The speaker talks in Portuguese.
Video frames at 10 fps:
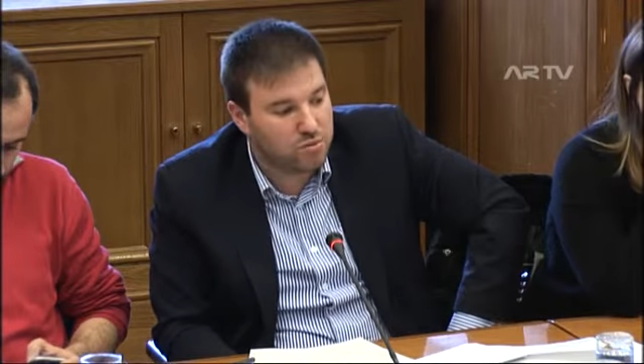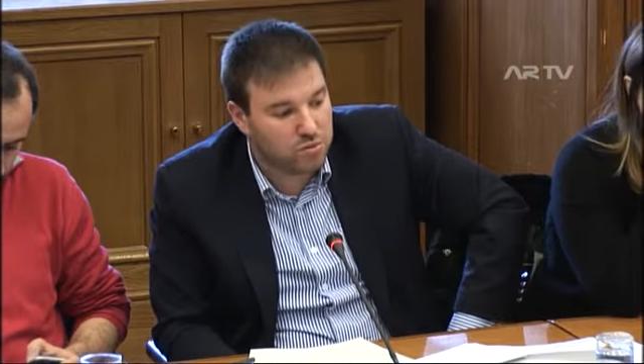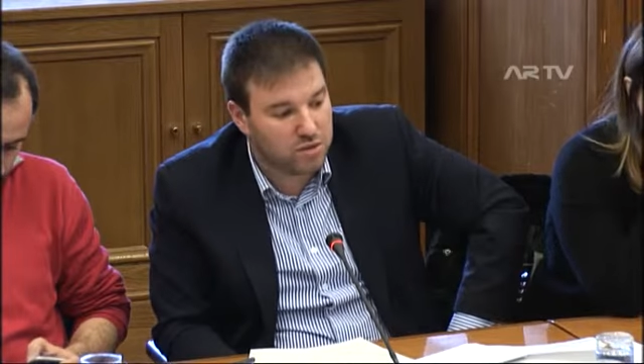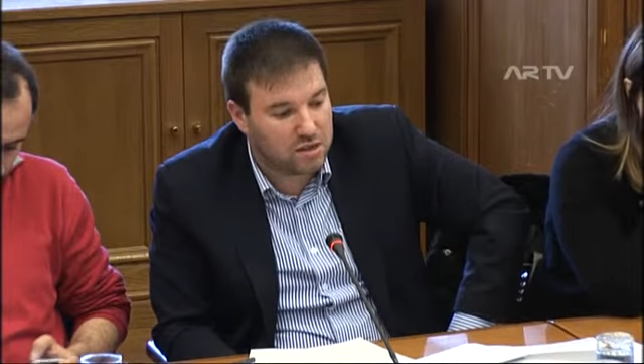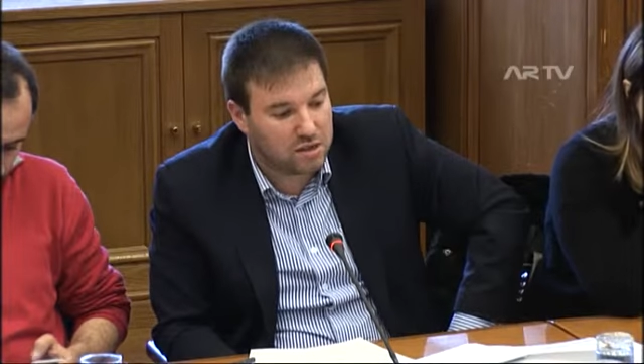
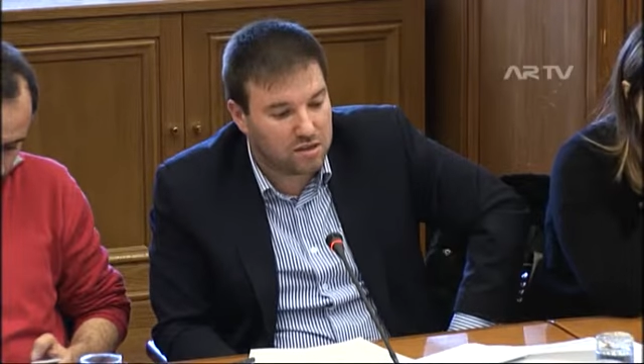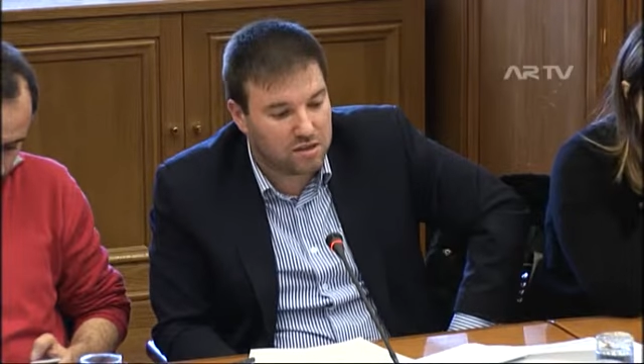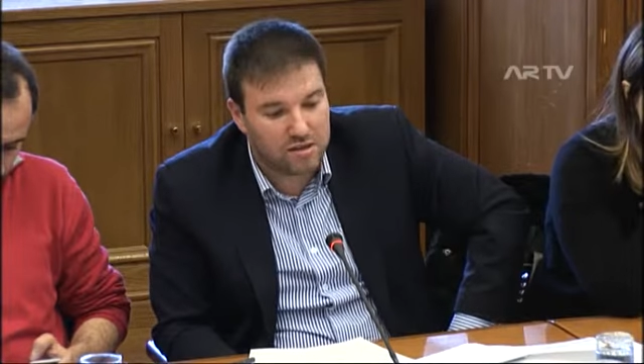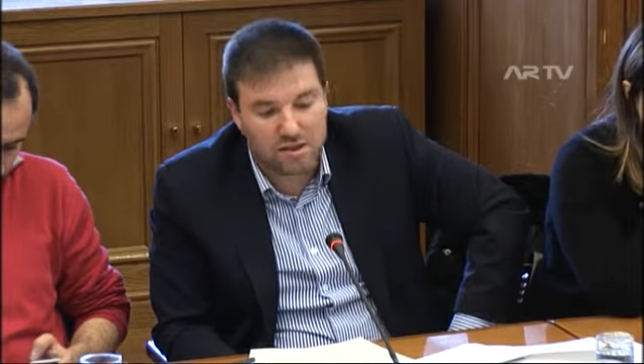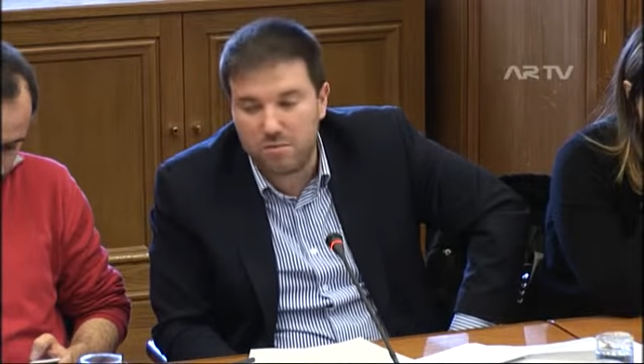
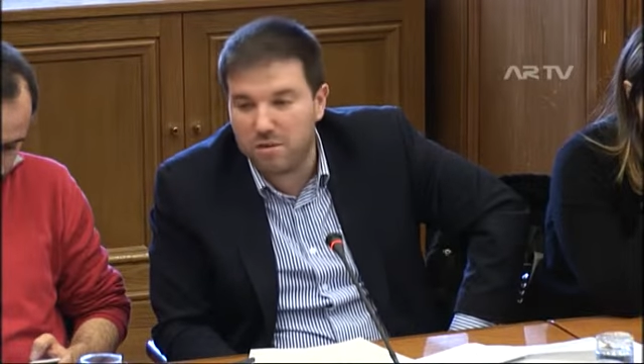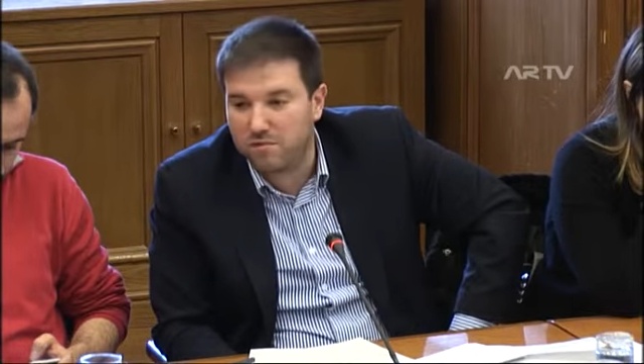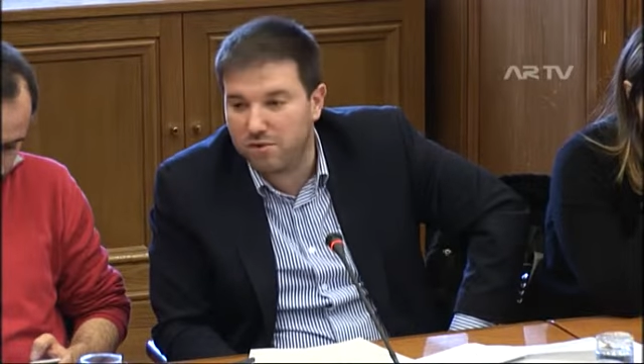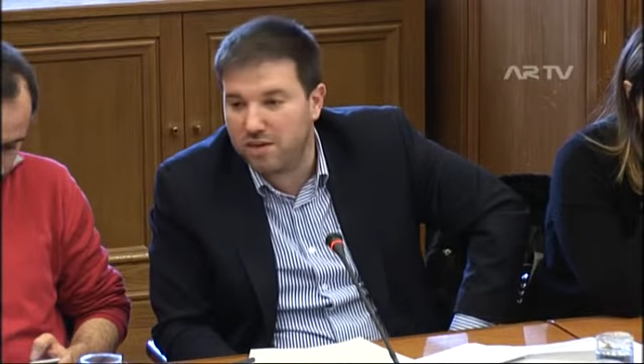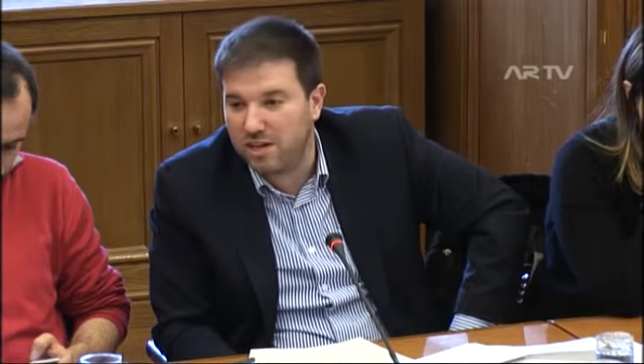porque
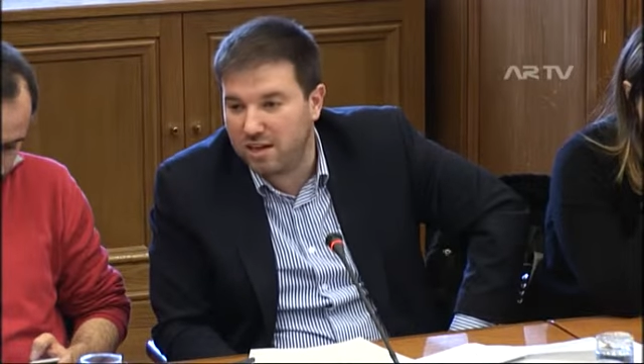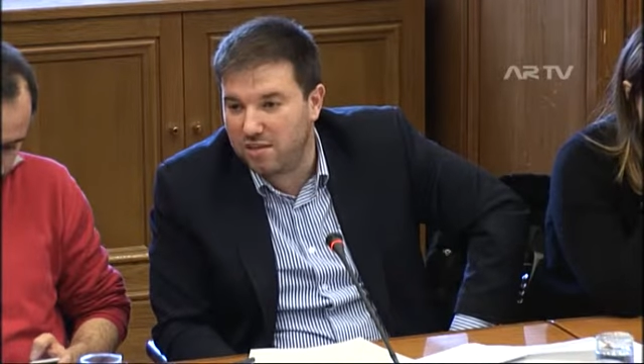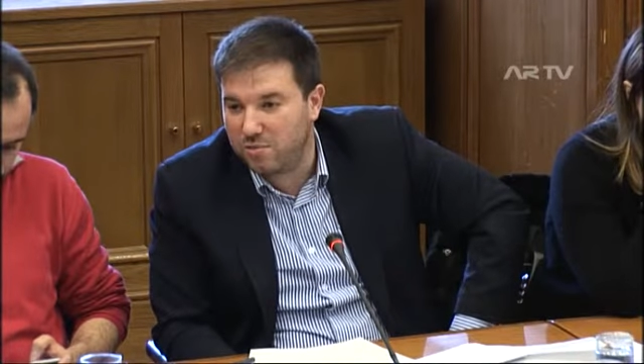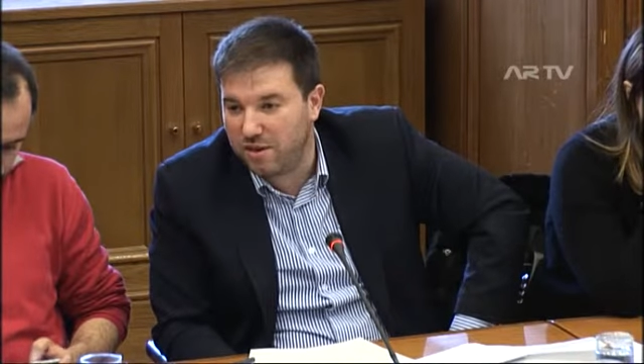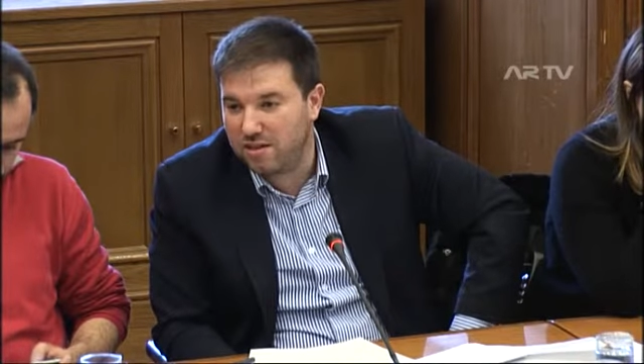certamente foram
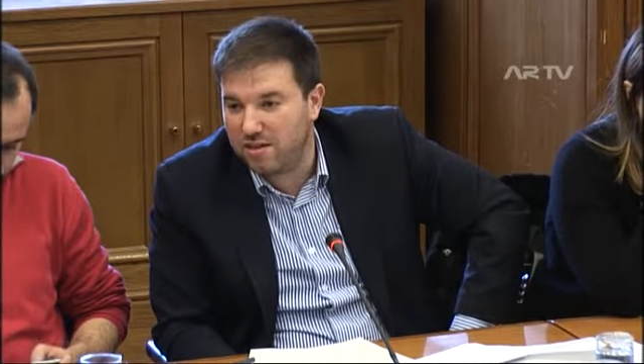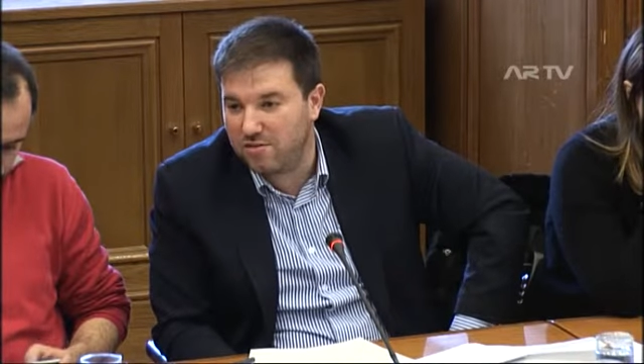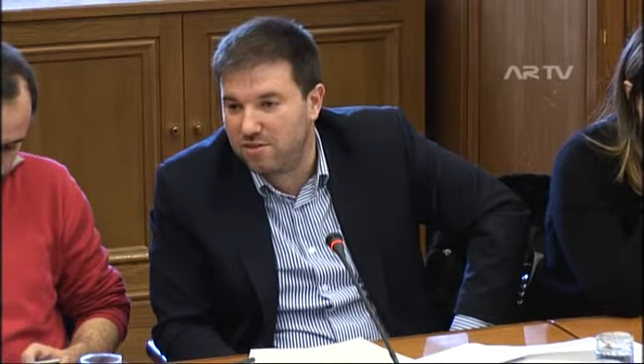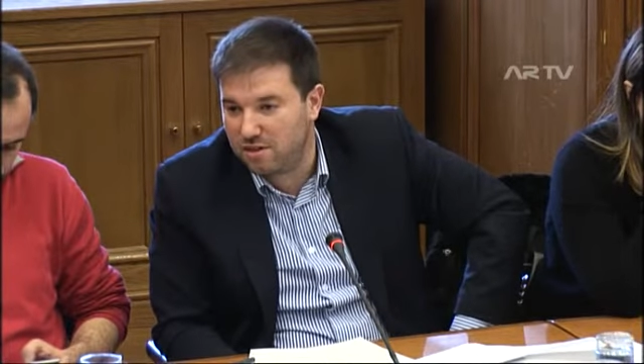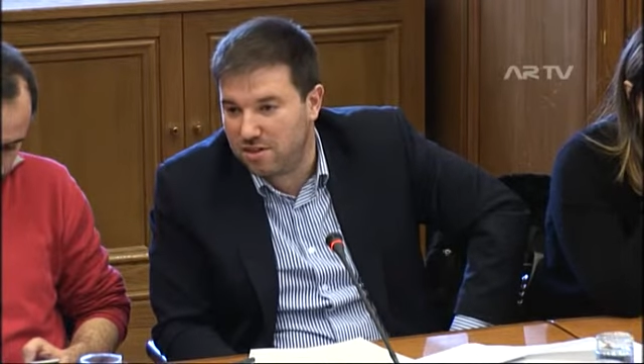criadas
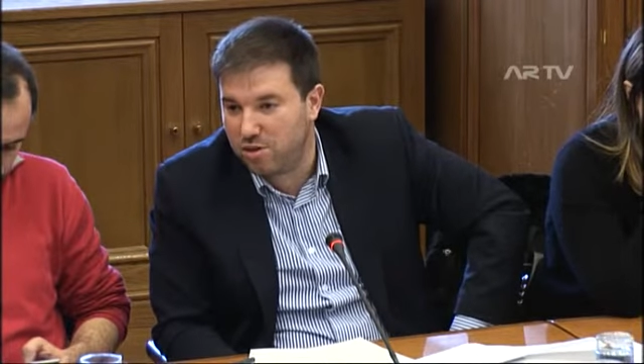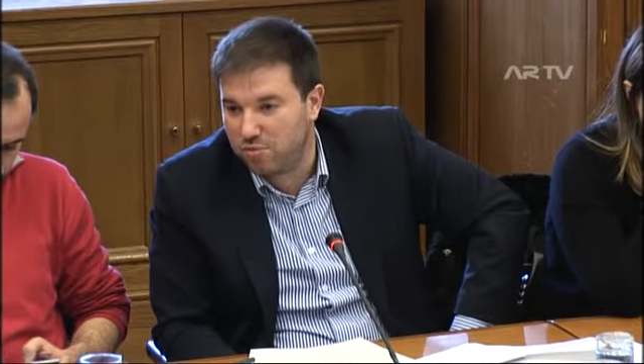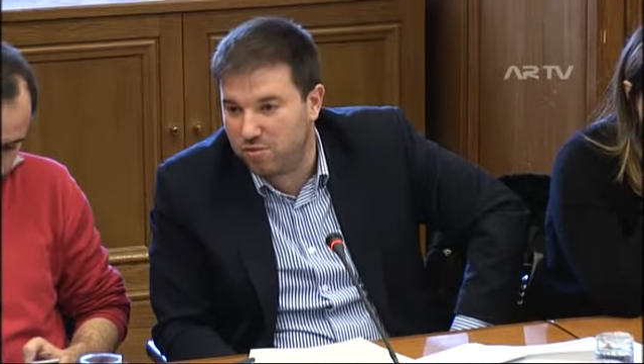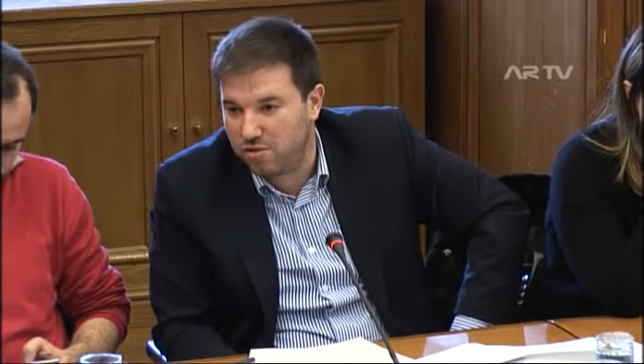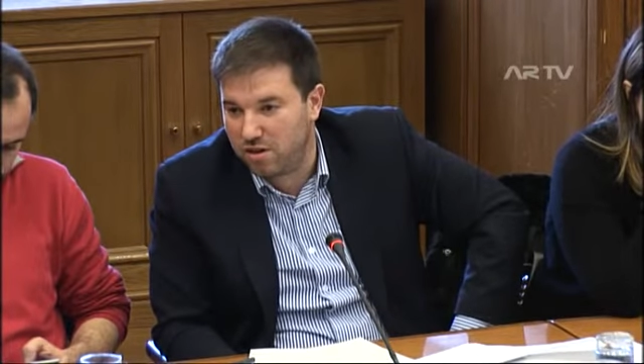expectativas de que este
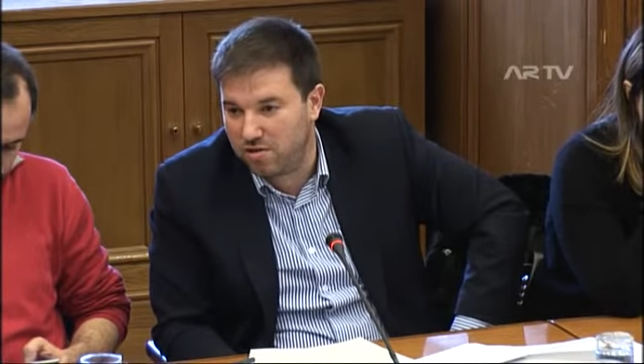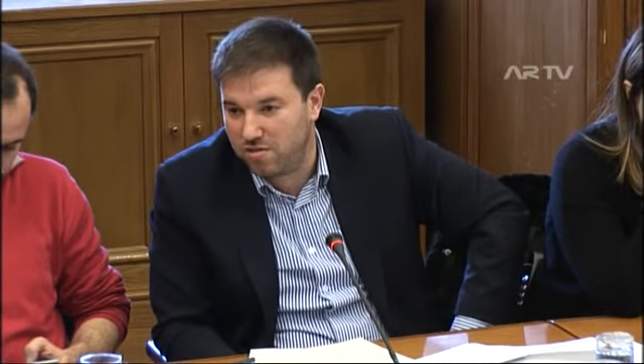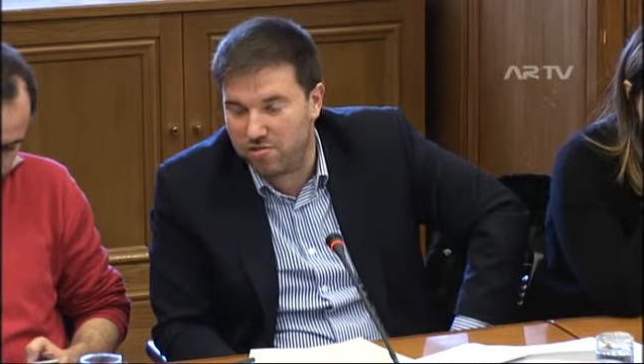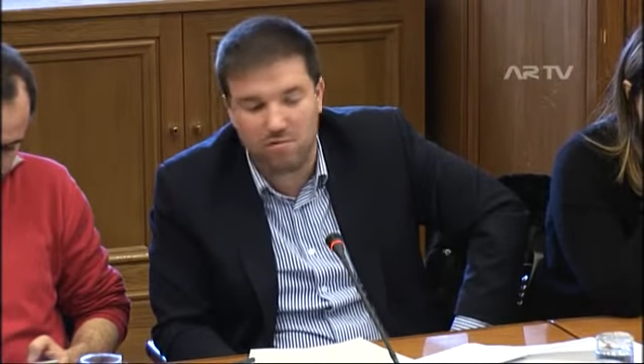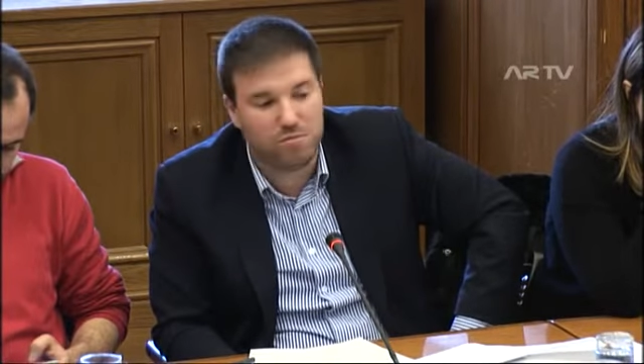
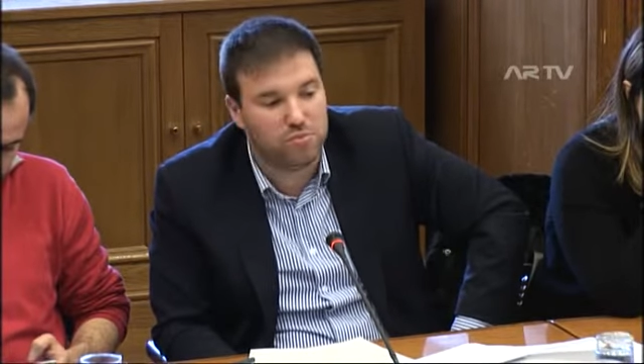processo